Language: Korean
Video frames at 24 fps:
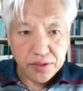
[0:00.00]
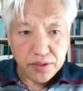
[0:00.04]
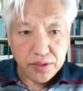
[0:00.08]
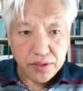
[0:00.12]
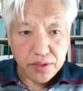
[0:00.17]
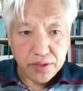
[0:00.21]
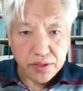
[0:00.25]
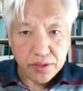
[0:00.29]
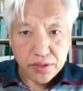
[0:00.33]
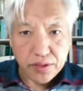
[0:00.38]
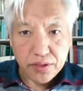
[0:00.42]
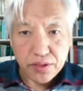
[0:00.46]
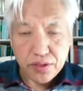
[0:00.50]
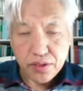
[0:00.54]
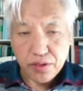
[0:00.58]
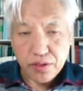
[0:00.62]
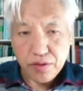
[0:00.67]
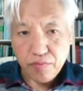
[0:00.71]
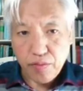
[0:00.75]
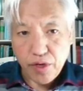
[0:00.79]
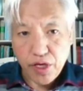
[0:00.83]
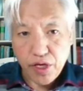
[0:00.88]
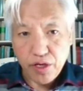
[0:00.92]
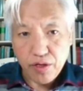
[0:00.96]
예, 그래서
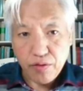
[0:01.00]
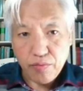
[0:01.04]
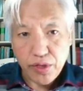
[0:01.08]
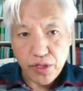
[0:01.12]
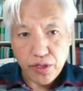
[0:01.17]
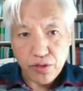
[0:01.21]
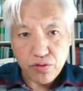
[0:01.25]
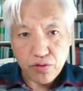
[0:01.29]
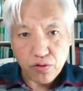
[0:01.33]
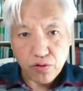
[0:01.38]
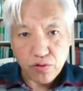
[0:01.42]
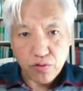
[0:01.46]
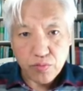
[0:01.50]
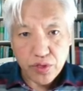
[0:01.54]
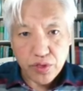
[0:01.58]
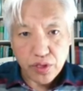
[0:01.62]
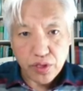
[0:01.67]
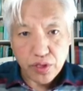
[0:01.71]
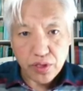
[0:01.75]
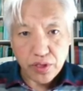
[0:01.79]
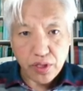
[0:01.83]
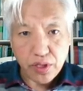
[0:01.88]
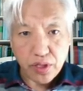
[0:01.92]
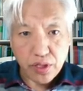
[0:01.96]
매일매일 조금씩
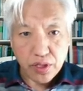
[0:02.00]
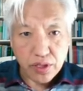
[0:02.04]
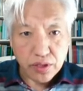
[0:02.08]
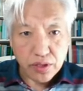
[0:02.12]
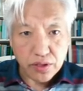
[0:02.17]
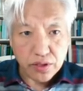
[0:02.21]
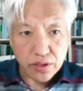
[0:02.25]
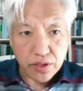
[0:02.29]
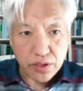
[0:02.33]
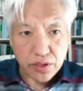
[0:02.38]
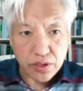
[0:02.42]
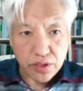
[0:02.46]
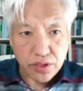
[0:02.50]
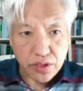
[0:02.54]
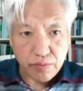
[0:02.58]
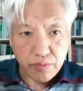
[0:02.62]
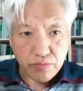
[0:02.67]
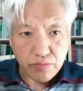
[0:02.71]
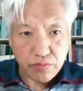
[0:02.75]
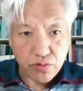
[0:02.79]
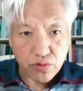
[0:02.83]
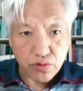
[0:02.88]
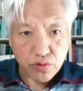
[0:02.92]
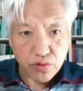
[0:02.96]
이렇게 읽는 것이
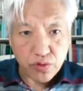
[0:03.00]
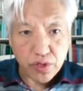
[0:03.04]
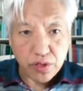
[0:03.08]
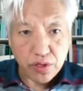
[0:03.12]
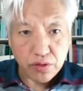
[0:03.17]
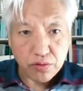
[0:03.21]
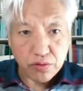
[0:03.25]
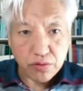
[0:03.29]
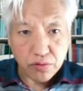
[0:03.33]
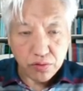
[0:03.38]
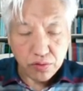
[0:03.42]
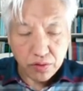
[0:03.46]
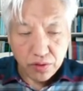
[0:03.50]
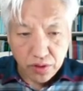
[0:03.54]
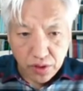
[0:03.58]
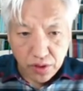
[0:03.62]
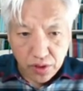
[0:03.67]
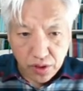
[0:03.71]
참 중요하고